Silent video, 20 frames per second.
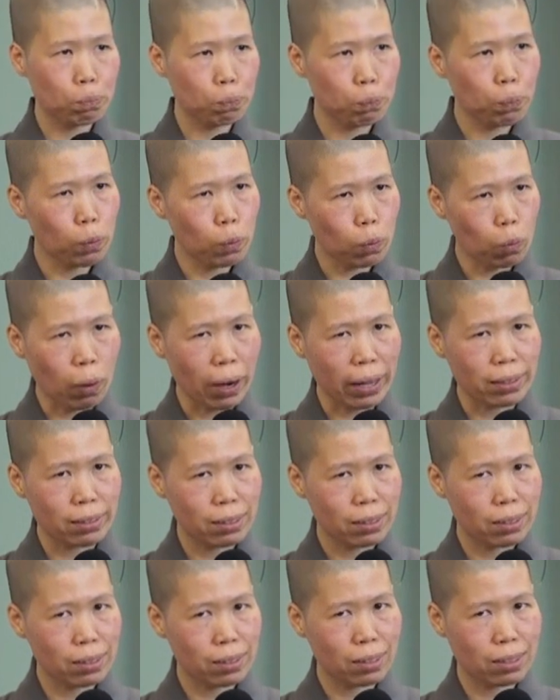不管，
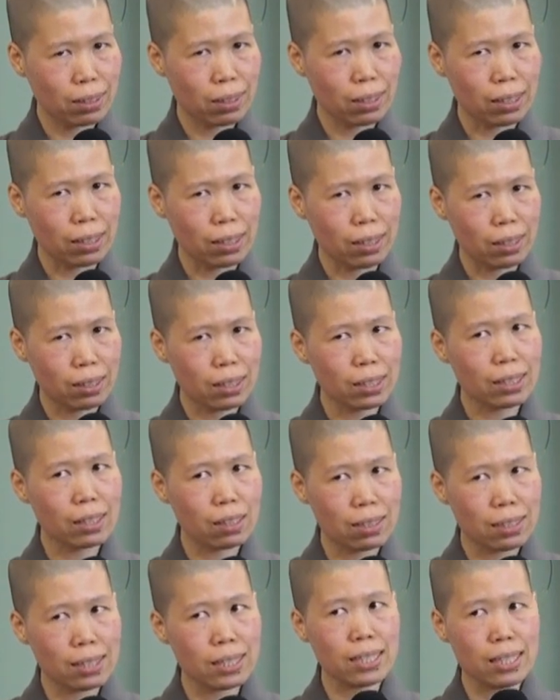呃，这
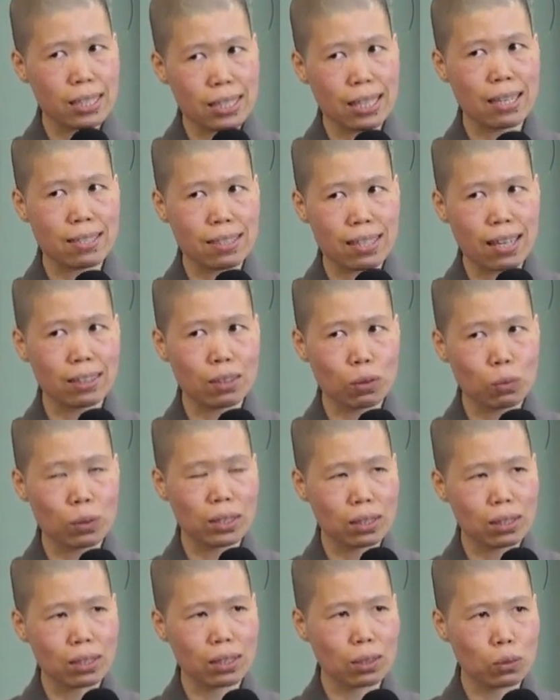个事项上的
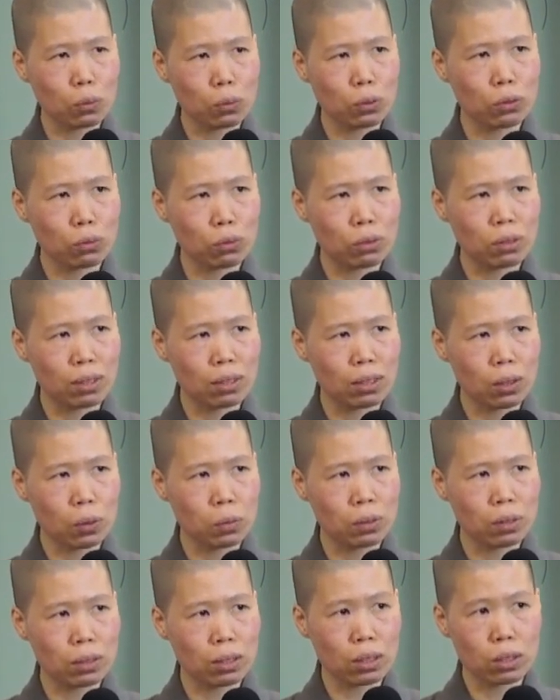问题，我觉得
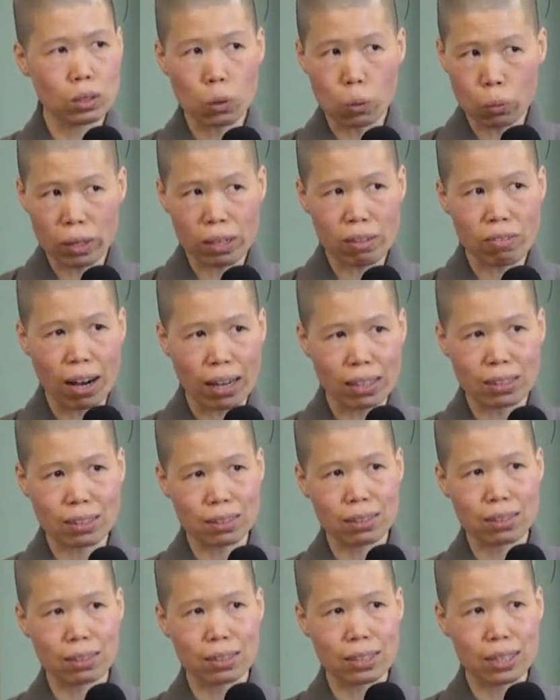都是有违法的
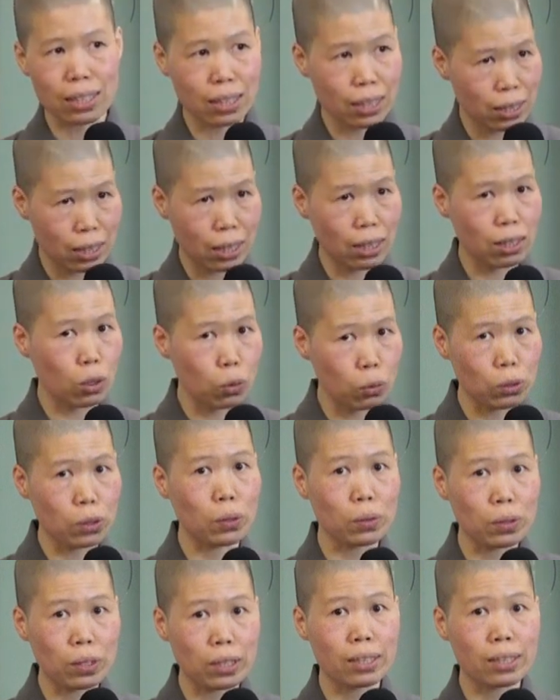世界一定都
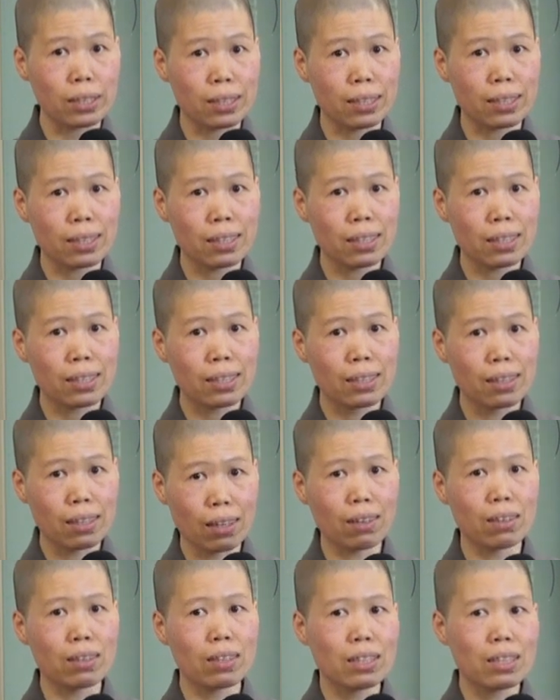有的，
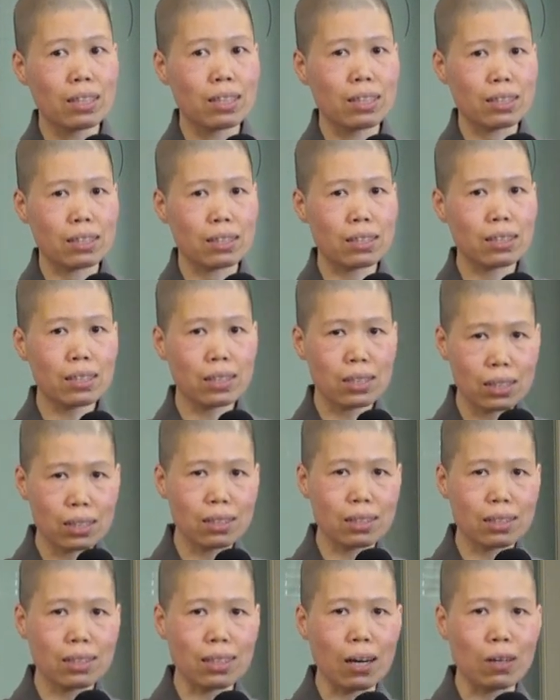好，可是
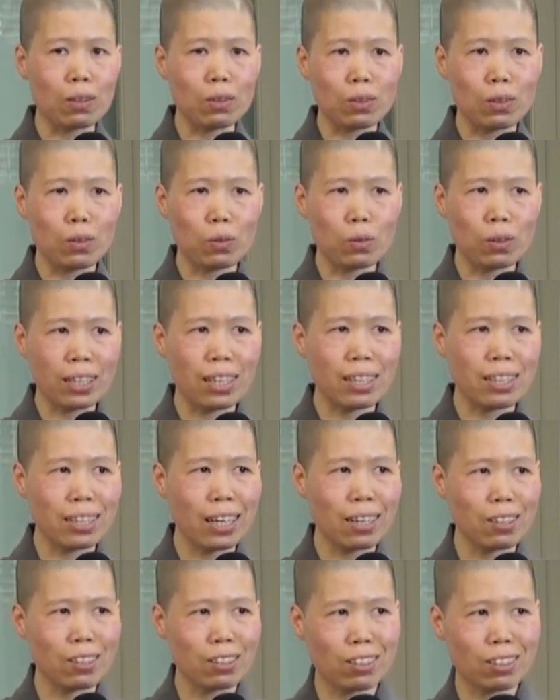至少我看
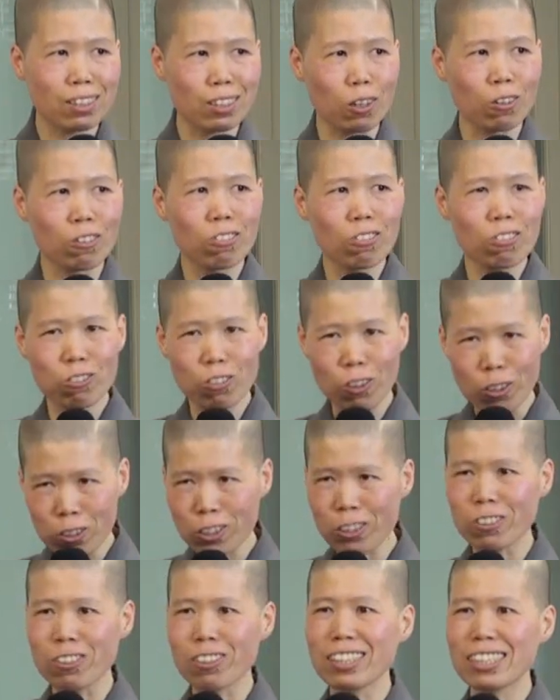到从佛
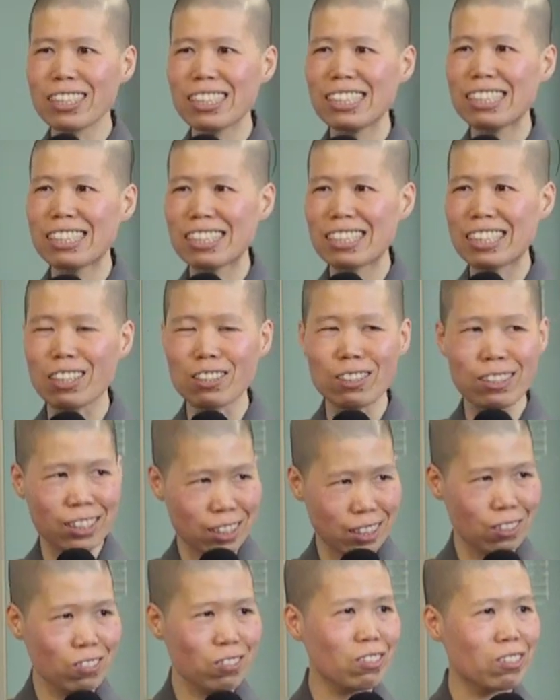陀一直到
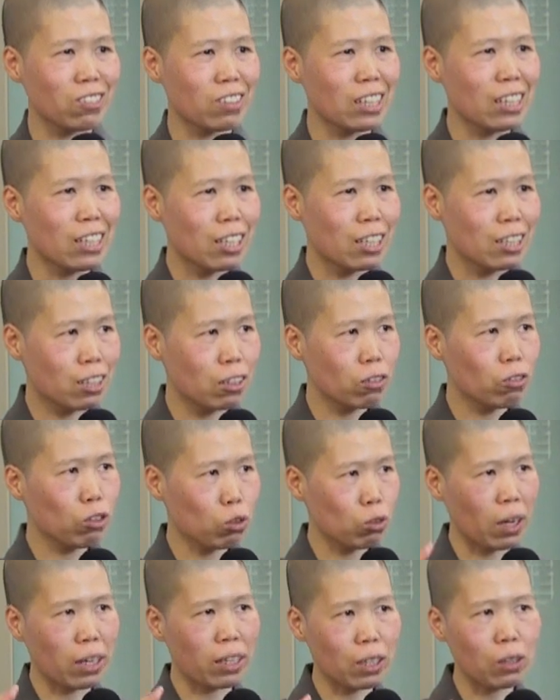师父，师父
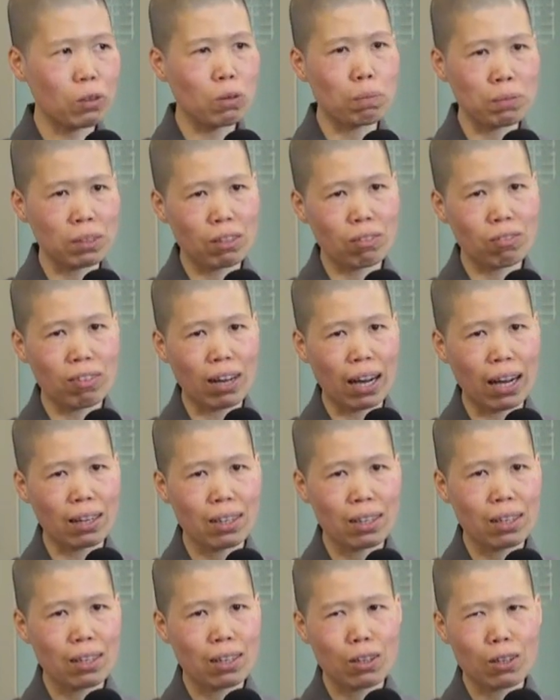传给我们的法，
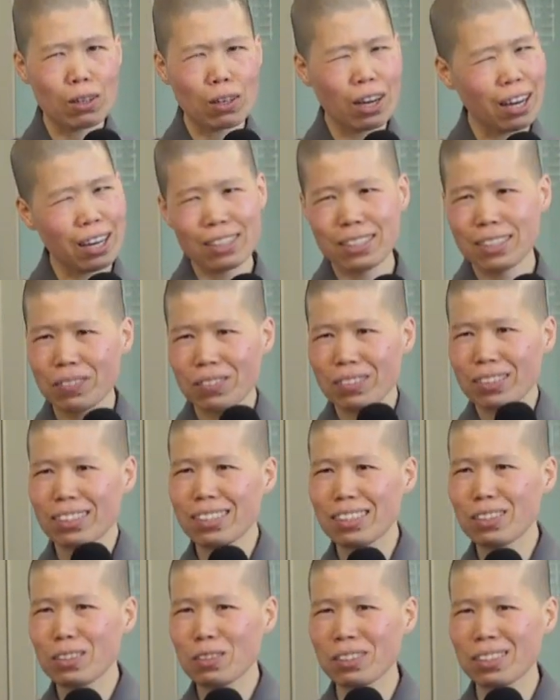啊，
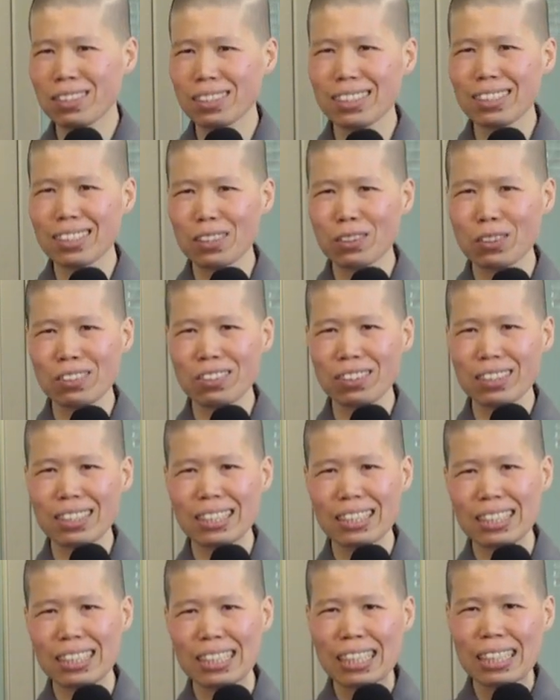说真的，我觉
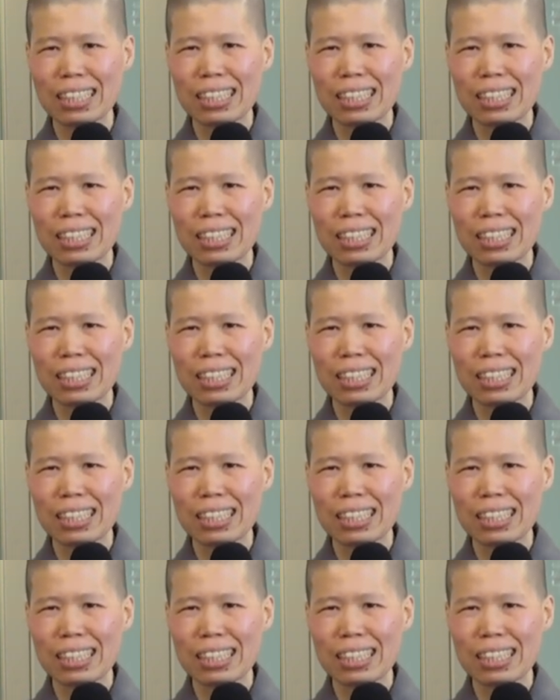得，